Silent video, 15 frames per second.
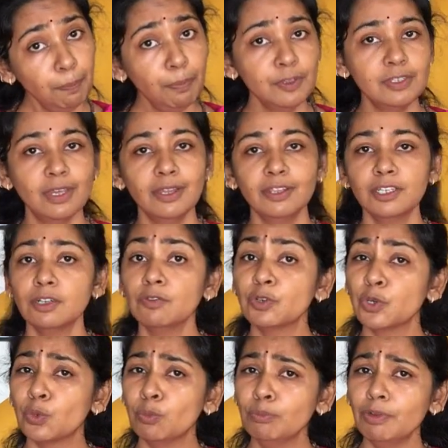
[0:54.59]
இப்போ செய்கிறதுக்கு
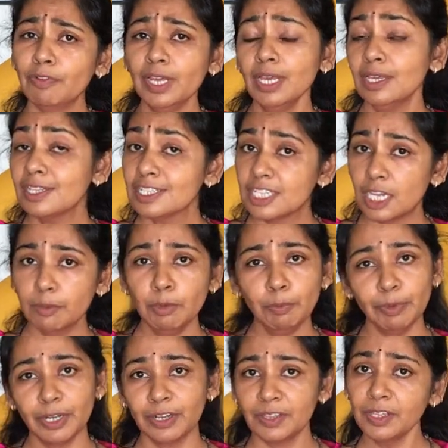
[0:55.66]
அவங்க ரொம்பவே
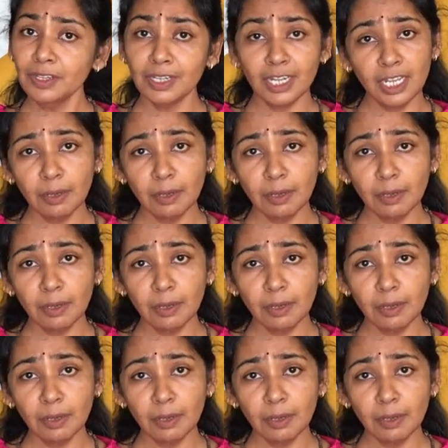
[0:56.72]
சிரமப்படுறத